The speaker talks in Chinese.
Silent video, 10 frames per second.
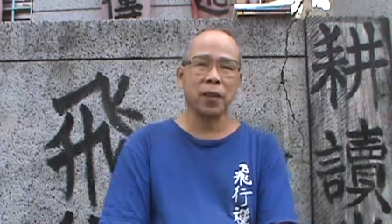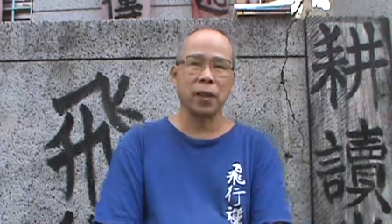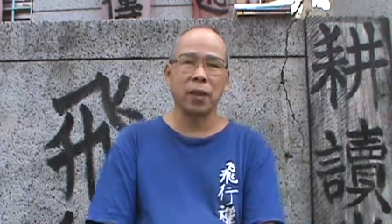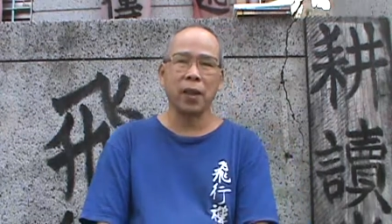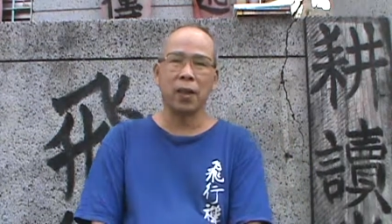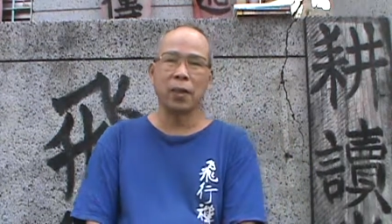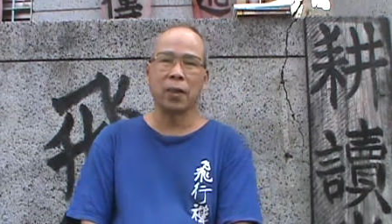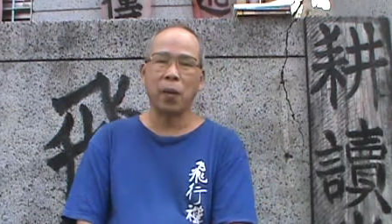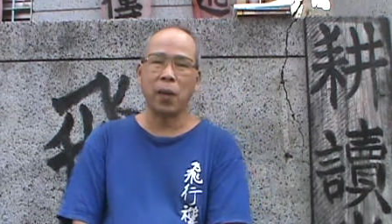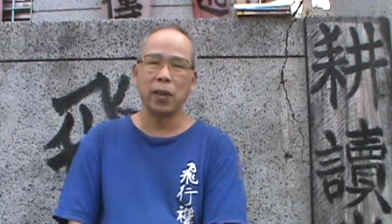大家，
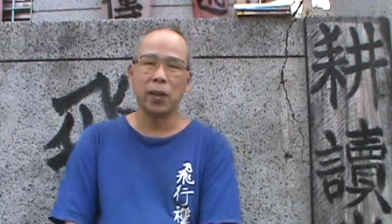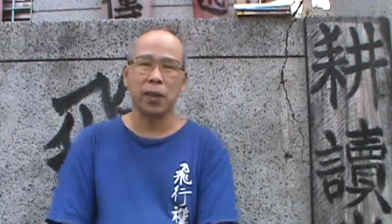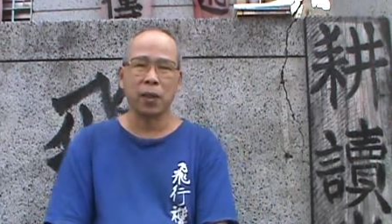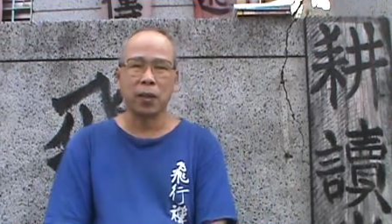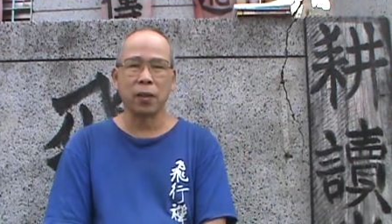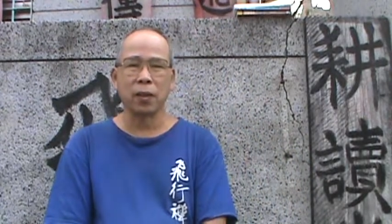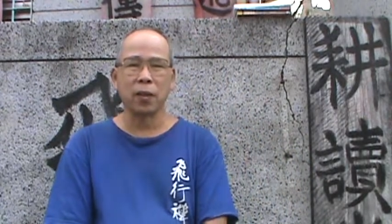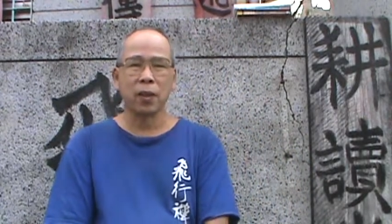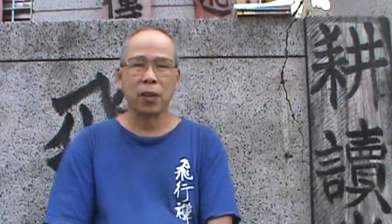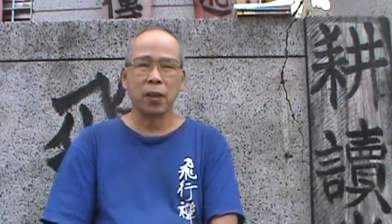台湾的、
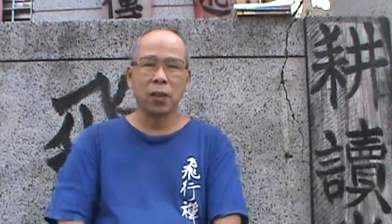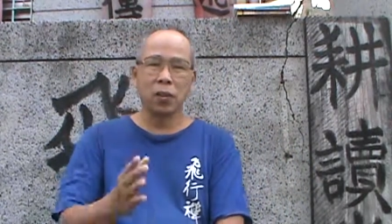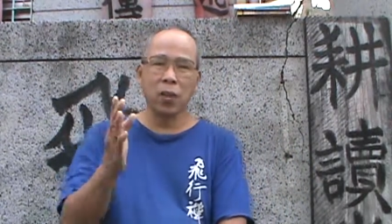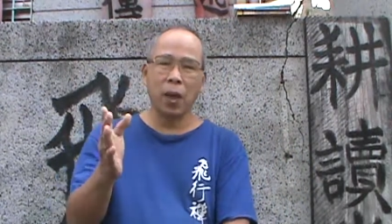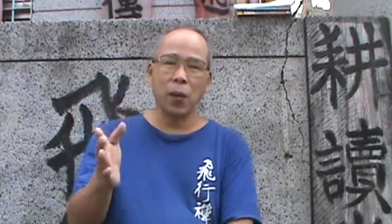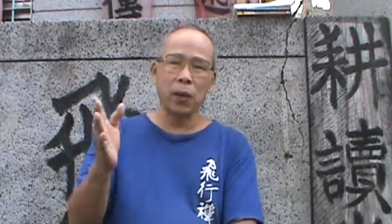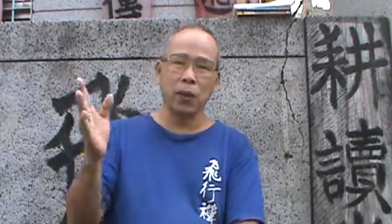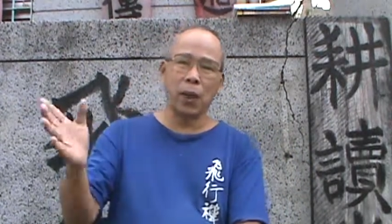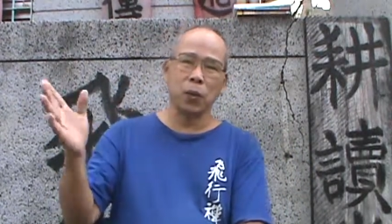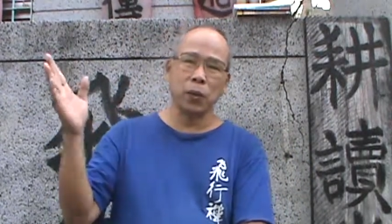台湾
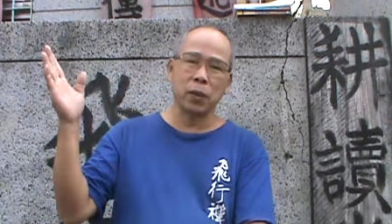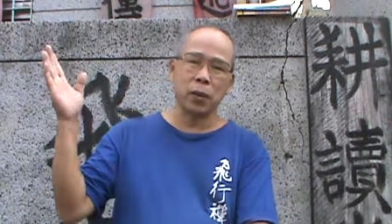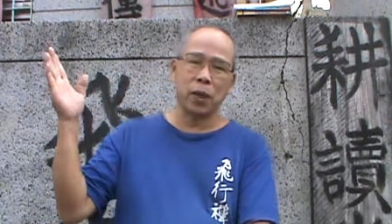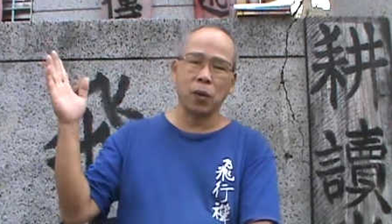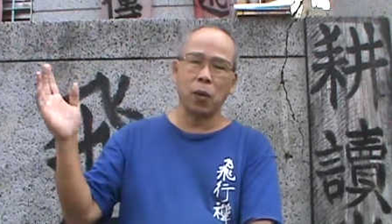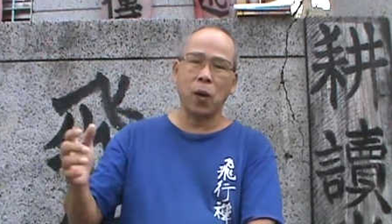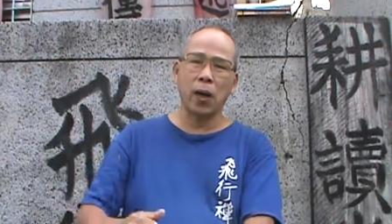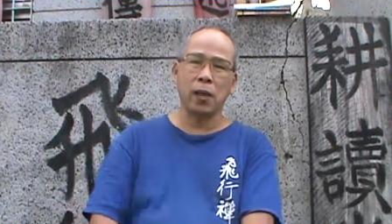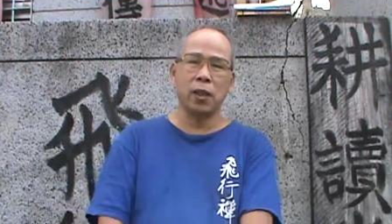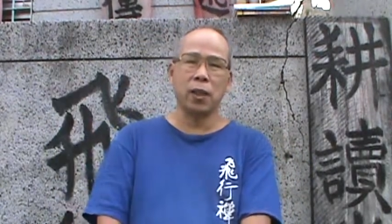大陆，只要是
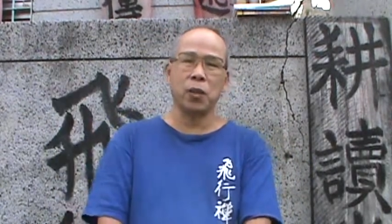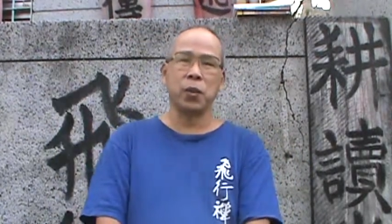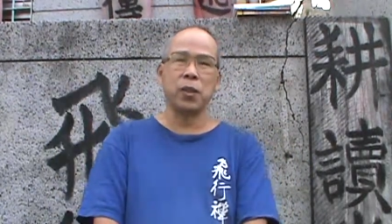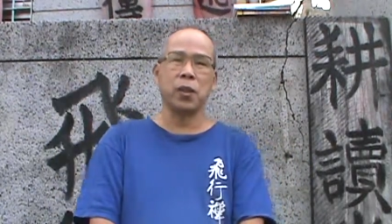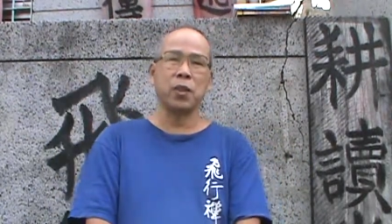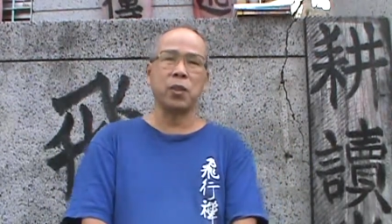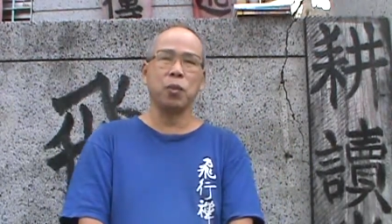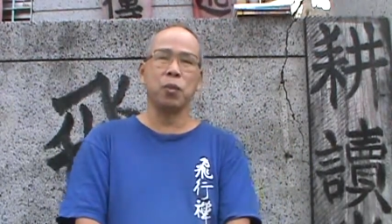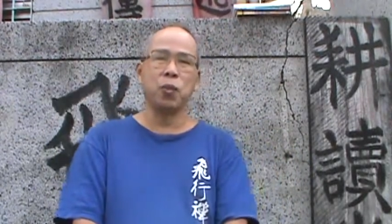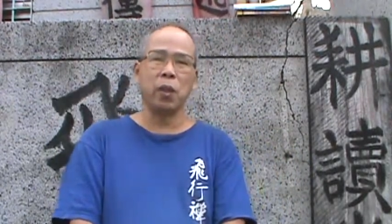华人地区的人，几
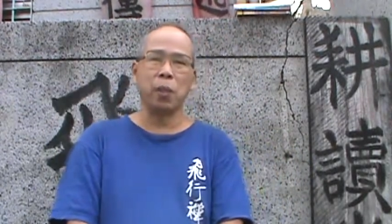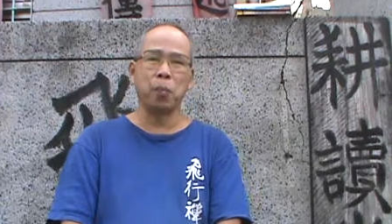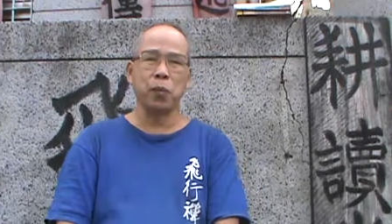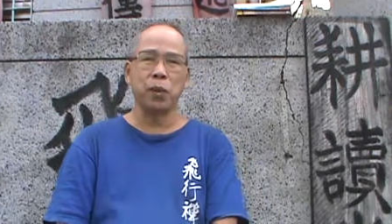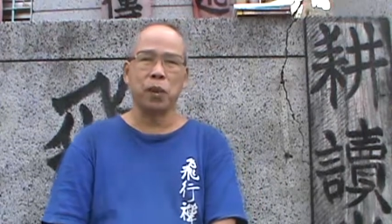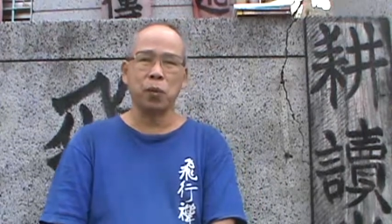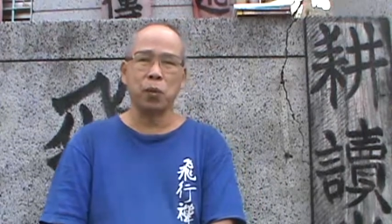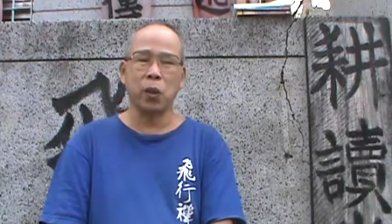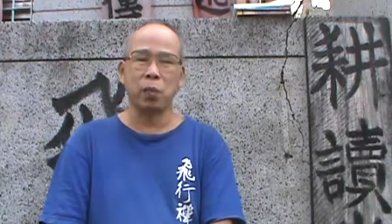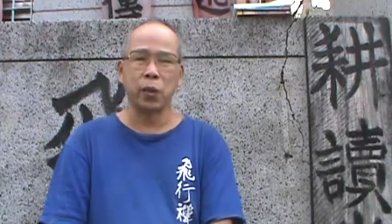乎无人不知、
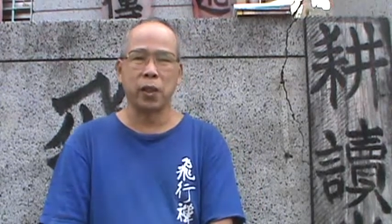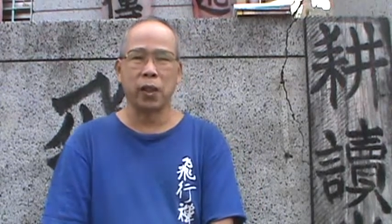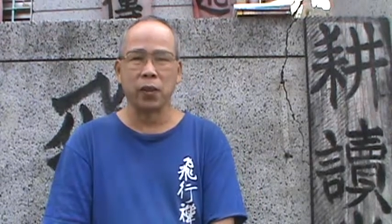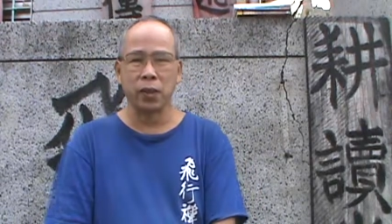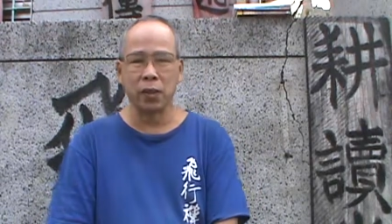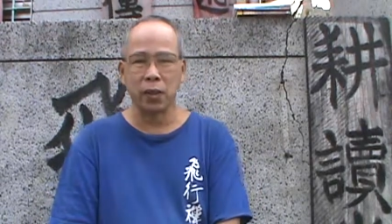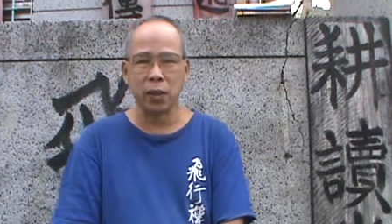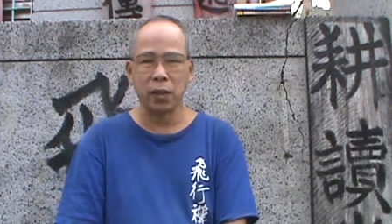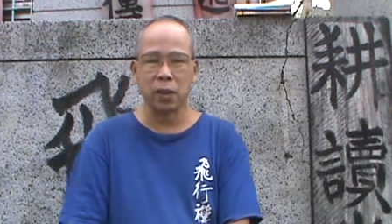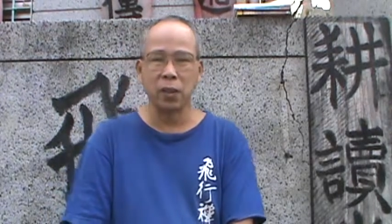无人不晓这首
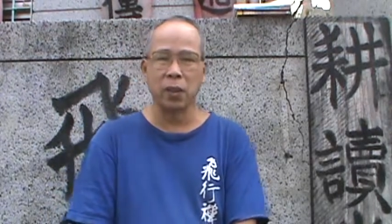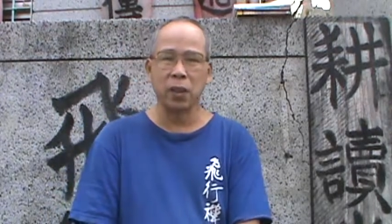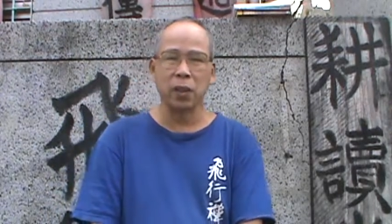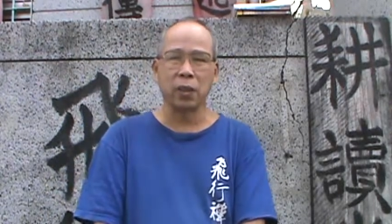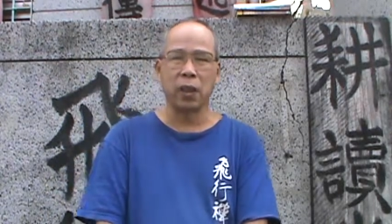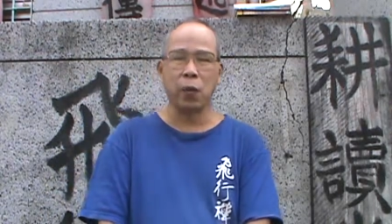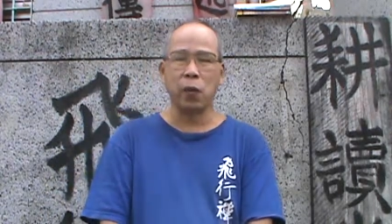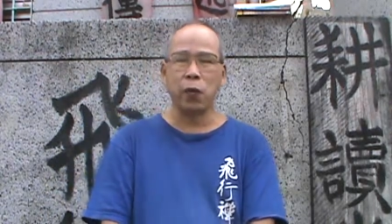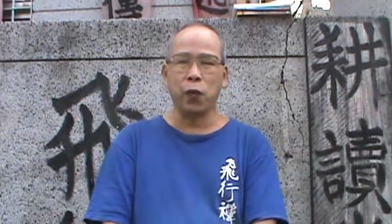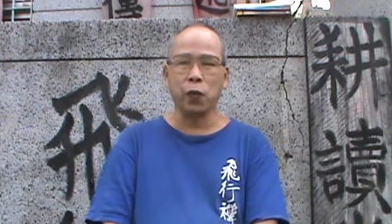歌。这首歌在台
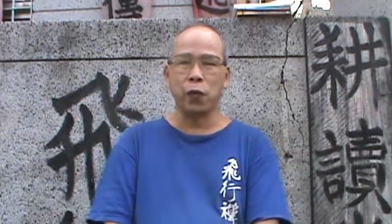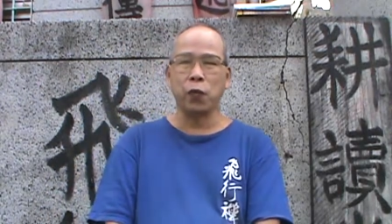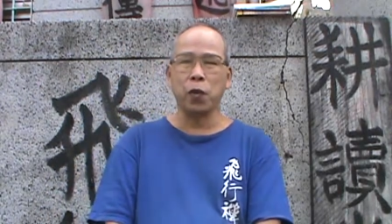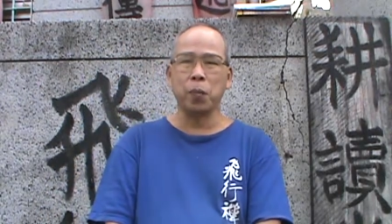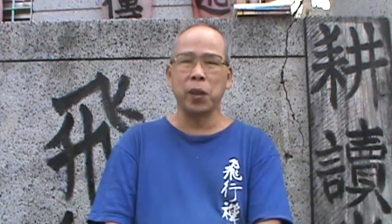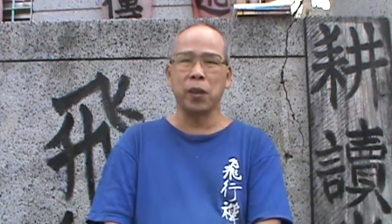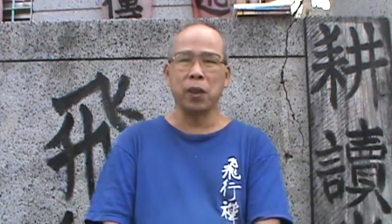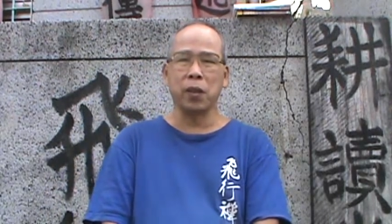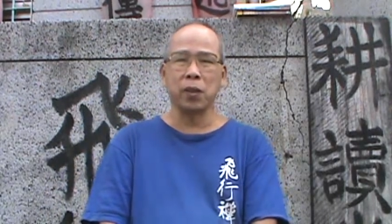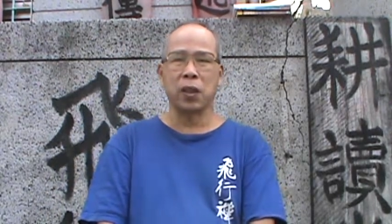湾风风靡
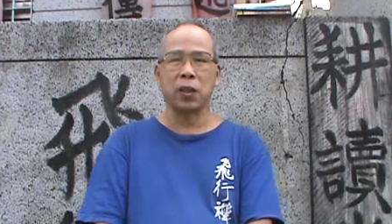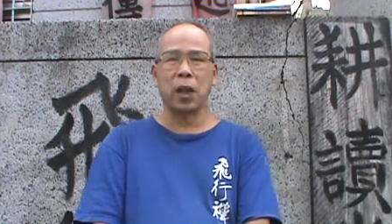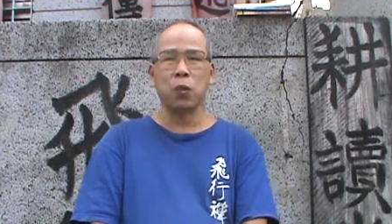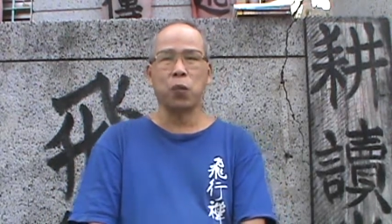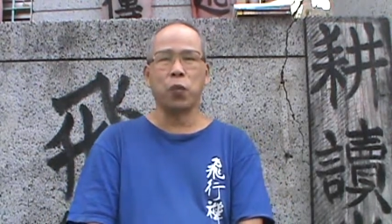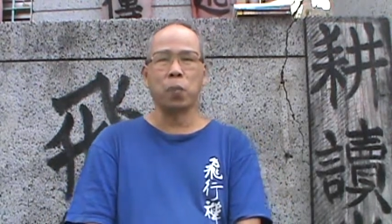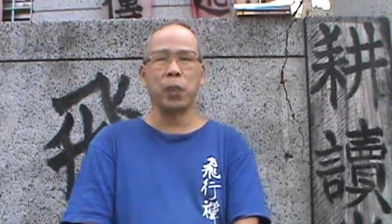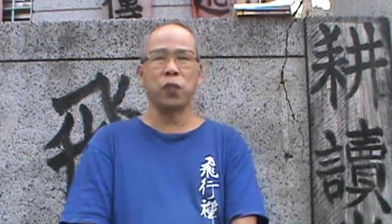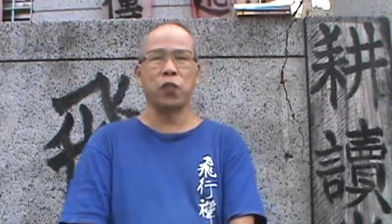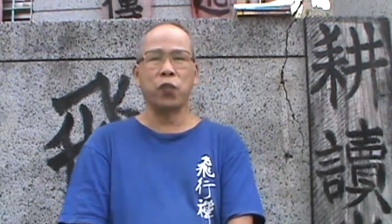之后，在大陆风
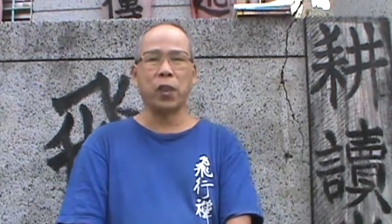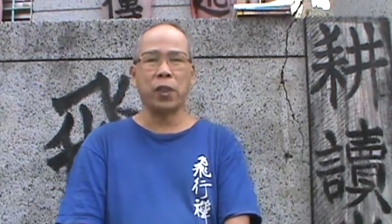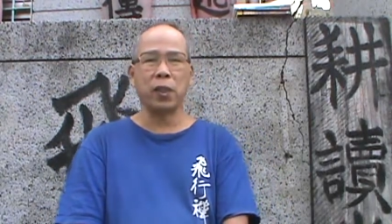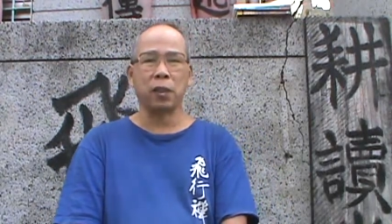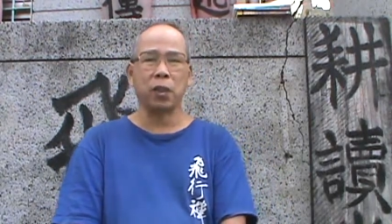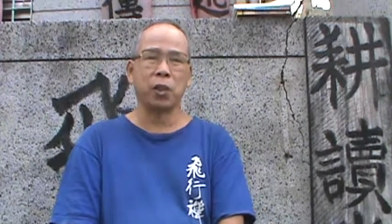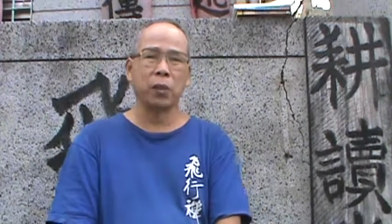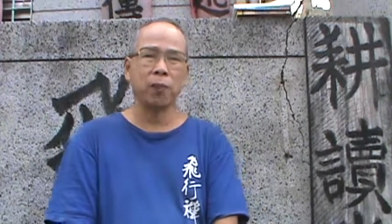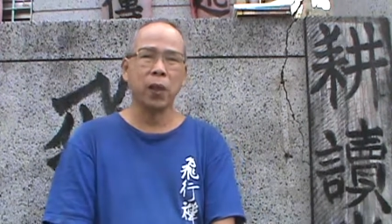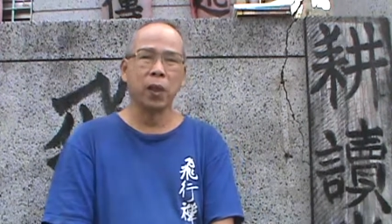靡非常的久，